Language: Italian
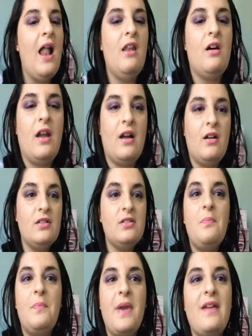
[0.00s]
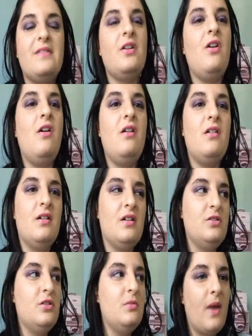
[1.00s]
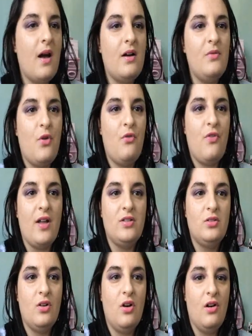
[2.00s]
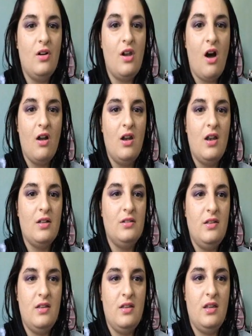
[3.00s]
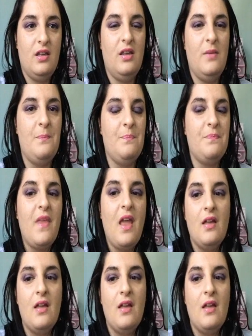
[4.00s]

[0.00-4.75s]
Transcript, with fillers: Allora, cosa ho preso? Uh, sul blog vi ho fatto l'haul di,